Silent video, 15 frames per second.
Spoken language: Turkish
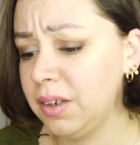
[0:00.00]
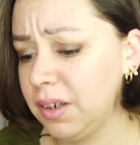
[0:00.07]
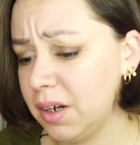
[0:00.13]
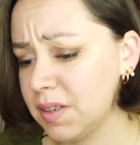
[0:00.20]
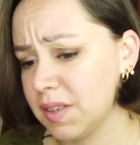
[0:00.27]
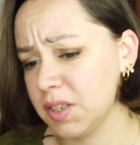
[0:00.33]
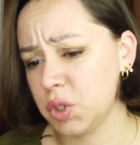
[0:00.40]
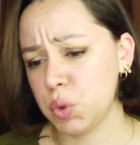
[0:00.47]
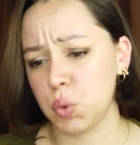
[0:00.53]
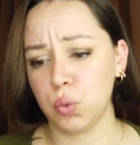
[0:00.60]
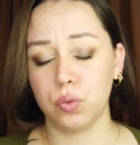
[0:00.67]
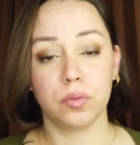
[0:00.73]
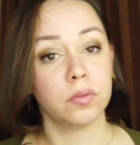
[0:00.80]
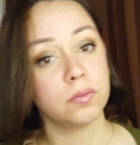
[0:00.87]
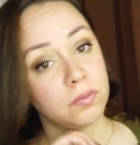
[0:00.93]
Her yer saç
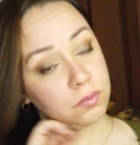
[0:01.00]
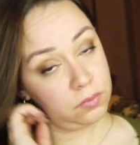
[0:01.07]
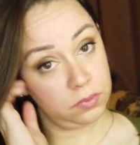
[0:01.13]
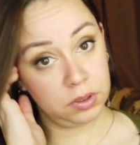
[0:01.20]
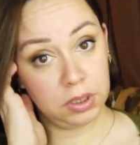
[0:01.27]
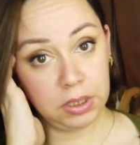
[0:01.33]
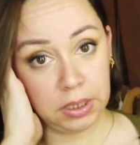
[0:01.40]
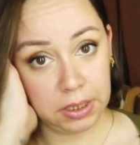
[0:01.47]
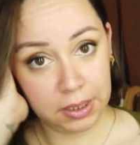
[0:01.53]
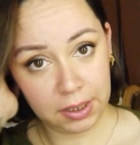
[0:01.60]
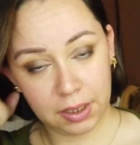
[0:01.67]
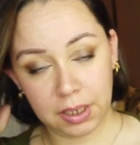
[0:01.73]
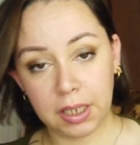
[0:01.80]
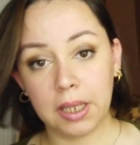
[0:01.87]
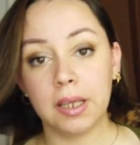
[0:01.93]
oldu.
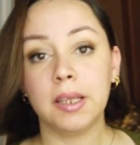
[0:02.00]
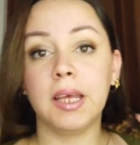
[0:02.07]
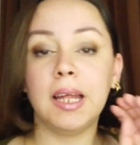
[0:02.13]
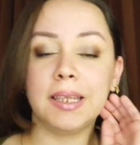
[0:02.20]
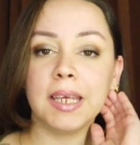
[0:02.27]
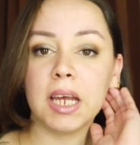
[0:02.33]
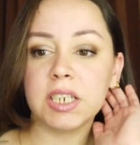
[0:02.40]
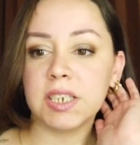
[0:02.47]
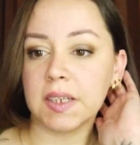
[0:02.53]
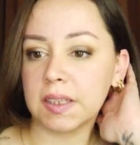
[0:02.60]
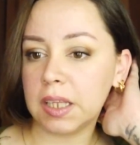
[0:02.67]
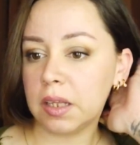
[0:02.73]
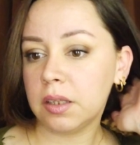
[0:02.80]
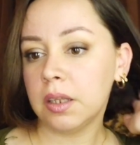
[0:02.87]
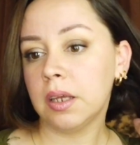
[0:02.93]
Yani
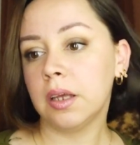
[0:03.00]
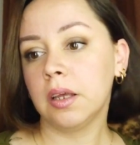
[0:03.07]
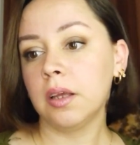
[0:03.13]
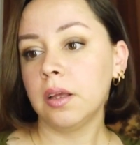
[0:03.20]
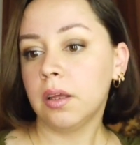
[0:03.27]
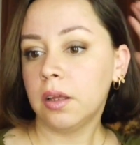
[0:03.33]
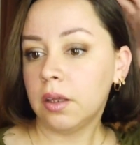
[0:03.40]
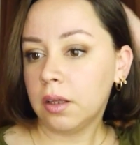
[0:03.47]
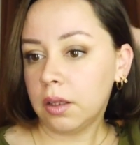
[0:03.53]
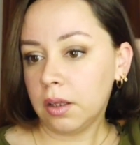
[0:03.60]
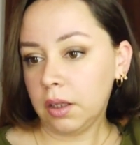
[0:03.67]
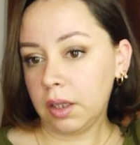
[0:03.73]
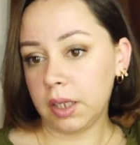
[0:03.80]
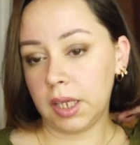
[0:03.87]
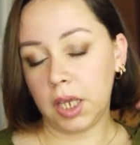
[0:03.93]
gerçekten
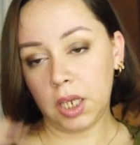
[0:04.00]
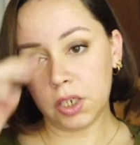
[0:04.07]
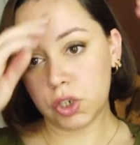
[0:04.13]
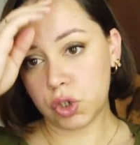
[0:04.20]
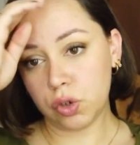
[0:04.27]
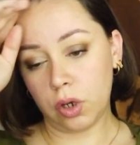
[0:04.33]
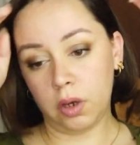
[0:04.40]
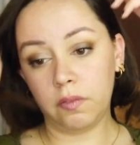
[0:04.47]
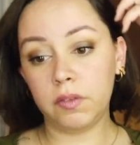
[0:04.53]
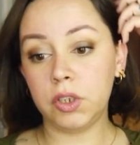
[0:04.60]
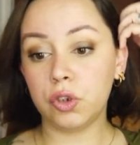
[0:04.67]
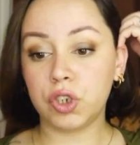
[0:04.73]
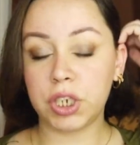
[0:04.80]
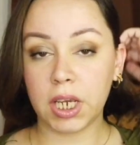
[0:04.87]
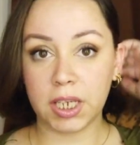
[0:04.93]
e, şu an
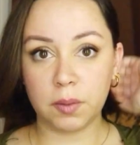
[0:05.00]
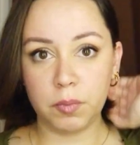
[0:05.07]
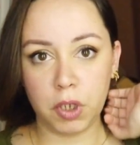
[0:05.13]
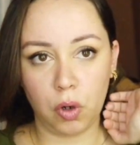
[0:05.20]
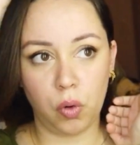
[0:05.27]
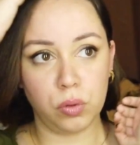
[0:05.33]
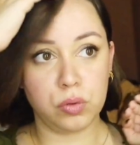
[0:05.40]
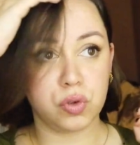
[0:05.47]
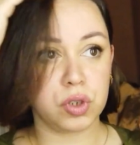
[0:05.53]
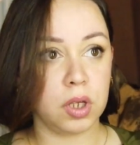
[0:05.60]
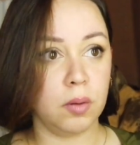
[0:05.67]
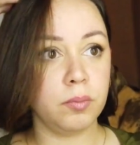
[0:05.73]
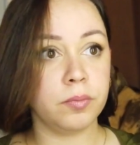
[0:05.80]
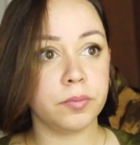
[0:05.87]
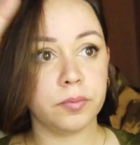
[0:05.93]
video çekmiyor
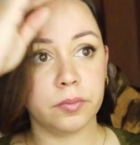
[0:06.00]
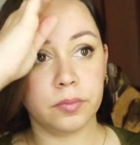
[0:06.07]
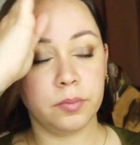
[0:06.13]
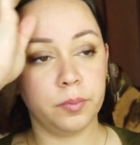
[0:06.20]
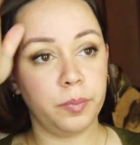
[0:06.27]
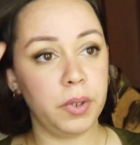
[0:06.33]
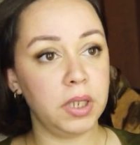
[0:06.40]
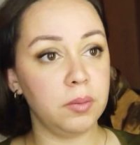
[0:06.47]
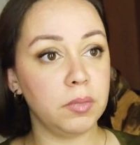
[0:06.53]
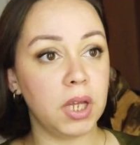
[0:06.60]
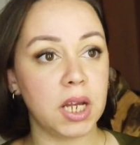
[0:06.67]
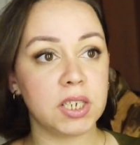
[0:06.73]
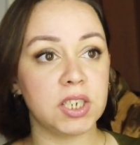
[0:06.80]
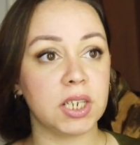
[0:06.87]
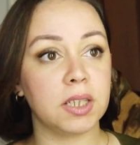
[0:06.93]
olsam benim
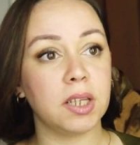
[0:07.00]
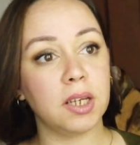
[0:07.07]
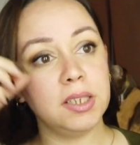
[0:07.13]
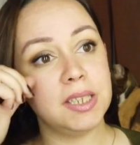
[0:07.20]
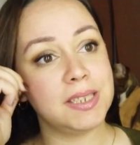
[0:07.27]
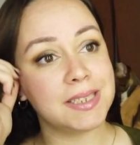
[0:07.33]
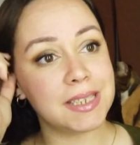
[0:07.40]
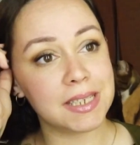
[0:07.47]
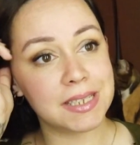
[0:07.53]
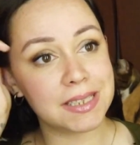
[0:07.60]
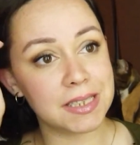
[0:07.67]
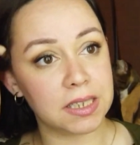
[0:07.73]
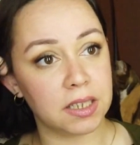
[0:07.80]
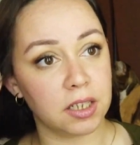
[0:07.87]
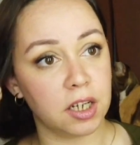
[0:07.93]
gerçekten
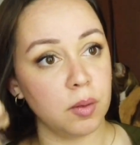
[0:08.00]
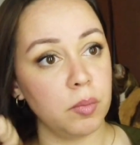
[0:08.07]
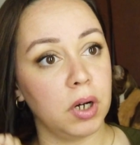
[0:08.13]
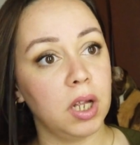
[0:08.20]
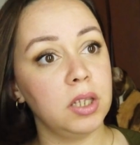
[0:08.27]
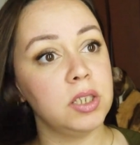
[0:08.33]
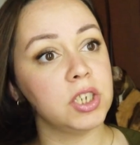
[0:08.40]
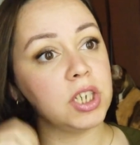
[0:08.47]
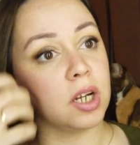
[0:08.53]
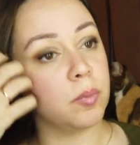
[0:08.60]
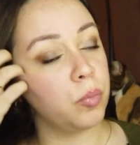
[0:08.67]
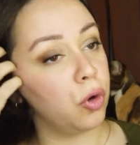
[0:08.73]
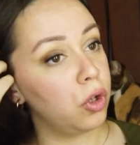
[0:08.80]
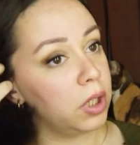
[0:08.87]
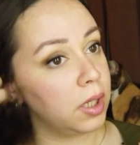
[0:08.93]
7-8 dakikamı
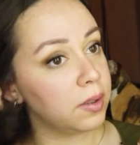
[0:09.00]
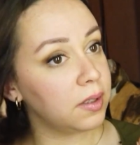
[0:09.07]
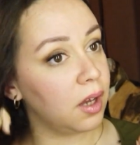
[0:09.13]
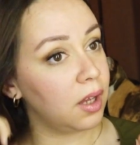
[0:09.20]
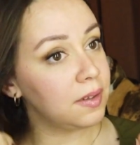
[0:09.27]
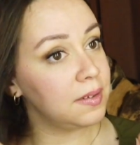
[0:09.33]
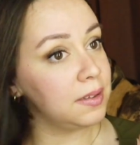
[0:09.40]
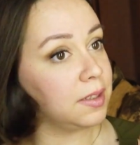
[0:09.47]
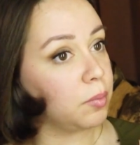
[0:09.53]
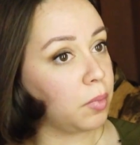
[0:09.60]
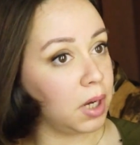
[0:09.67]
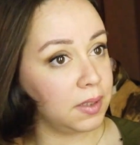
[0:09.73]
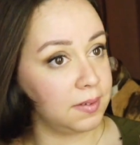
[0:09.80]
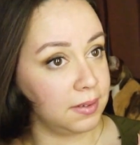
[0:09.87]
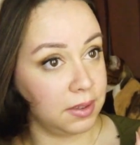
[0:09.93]
alacak böyle tatilde
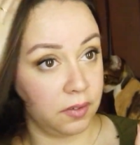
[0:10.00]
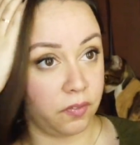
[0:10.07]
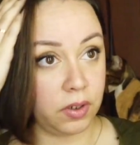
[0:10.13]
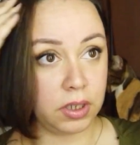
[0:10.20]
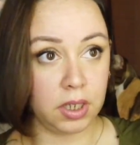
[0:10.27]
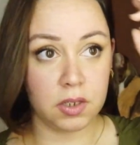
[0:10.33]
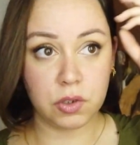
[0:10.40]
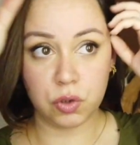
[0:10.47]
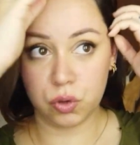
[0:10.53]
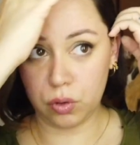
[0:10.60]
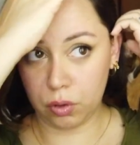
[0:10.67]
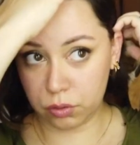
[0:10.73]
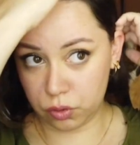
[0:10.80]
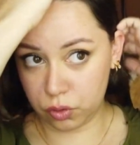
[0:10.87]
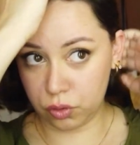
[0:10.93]
matilde falan
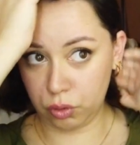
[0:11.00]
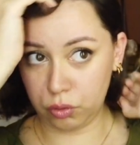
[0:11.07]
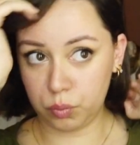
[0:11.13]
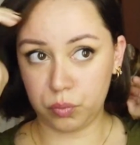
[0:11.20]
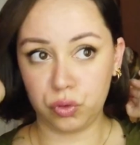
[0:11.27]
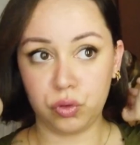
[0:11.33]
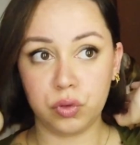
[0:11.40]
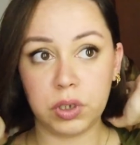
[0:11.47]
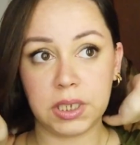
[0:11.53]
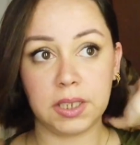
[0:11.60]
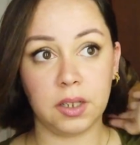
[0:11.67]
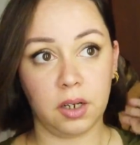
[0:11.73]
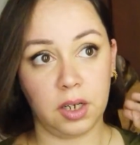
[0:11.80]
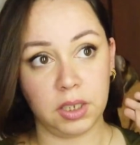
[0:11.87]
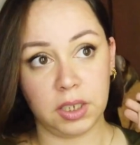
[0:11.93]
zört zört bunu
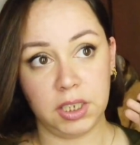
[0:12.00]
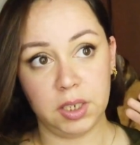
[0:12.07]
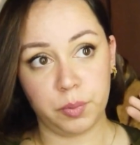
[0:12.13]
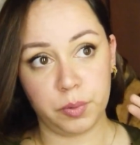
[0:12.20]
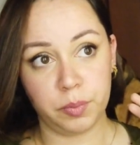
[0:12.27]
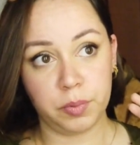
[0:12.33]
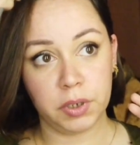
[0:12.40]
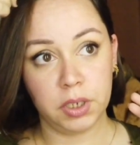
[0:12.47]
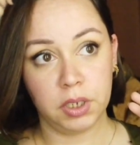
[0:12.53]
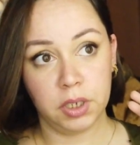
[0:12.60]
2 dakikada yapıp